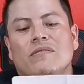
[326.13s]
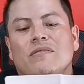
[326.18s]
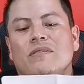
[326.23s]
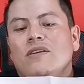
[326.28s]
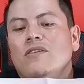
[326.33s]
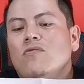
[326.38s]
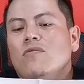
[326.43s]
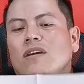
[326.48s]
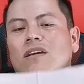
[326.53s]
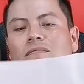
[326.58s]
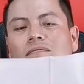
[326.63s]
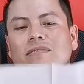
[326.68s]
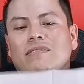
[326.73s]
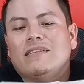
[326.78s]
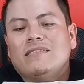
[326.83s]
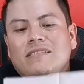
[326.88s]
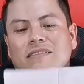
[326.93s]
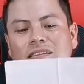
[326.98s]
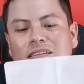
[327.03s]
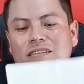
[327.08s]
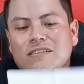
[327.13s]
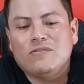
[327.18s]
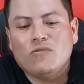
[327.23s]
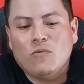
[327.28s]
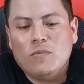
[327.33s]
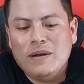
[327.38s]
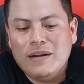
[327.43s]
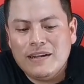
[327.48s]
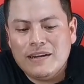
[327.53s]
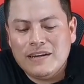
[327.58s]
y lo que vas a hacer es
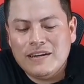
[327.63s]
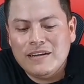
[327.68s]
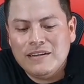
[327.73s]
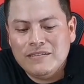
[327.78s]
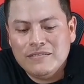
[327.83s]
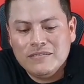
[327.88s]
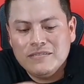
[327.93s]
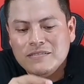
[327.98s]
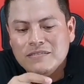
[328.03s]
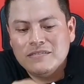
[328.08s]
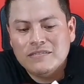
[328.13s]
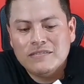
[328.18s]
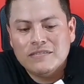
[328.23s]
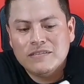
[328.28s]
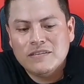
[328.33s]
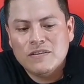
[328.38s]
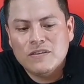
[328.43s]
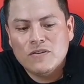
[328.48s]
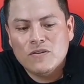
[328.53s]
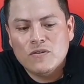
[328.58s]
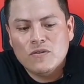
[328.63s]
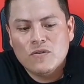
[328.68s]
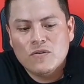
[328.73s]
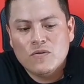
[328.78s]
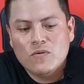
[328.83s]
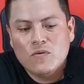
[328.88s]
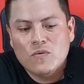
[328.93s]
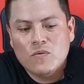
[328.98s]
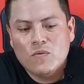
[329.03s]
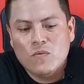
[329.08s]
doblarla.
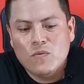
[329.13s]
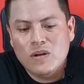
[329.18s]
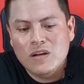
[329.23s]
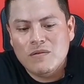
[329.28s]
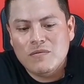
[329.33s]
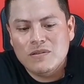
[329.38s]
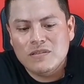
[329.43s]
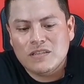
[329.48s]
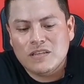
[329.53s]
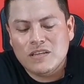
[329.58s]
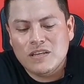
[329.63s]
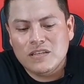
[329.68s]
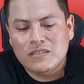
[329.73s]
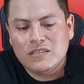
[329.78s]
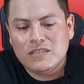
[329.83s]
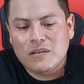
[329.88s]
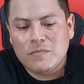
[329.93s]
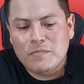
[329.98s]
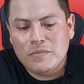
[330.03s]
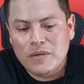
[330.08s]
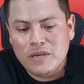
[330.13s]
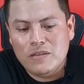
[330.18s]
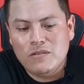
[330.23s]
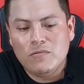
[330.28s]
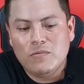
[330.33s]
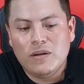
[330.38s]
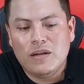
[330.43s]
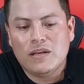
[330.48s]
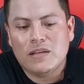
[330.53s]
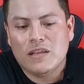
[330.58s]
Una vez que ya está bien
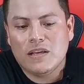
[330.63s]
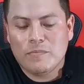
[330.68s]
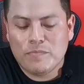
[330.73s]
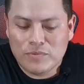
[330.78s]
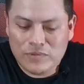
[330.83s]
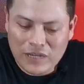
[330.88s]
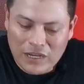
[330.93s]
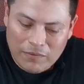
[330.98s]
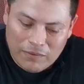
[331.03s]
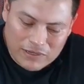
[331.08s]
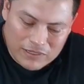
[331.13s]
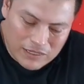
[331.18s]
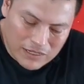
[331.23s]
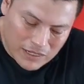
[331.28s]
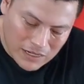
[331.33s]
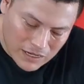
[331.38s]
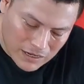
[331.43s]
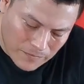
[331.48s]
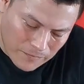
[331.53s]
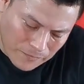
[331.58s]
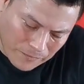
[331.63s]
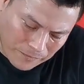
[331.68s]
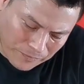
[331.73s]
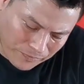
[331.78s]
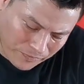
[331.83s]
doblada, pues le vas a dar